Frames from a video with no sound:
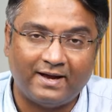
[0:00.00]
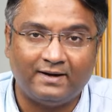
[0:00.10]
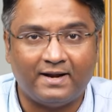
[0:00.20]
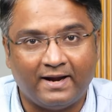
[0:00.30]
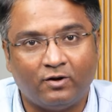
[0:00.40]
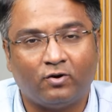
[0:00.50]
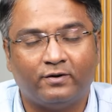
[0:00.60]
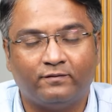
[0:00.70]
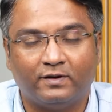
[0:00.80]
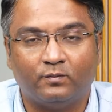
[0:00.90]
அண்ட்
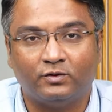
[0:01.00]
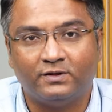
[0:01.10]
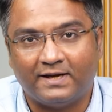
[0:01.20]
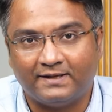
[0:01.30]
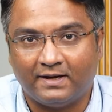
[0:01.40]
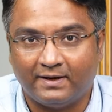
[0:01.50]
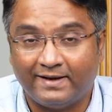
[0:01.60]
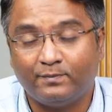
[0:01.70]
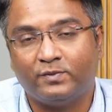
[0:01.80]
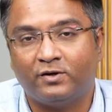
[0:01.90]
ஆண்ட்ராய்டு வரும்போது அதை
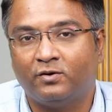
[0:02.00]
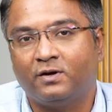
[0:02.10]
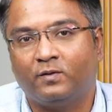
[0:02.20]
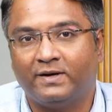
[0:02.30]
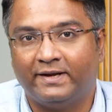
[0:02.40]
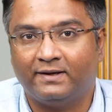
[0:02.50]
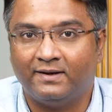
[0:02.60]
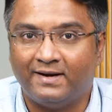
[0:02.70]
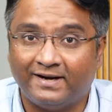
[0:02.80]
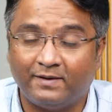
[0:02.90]
அடாப்ட் பண்ணணும்னு அவங்க
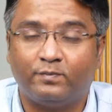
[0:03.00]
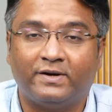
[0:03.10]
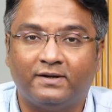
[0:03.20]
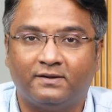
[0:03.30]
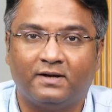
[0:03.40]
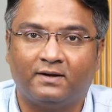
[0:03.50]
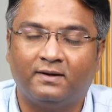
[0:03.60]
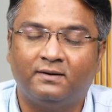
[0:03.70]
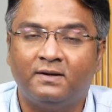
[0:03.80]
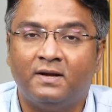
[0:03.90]
நினைக்கல அடாப்ட் பண்ணியிருந்தாங்கன்னா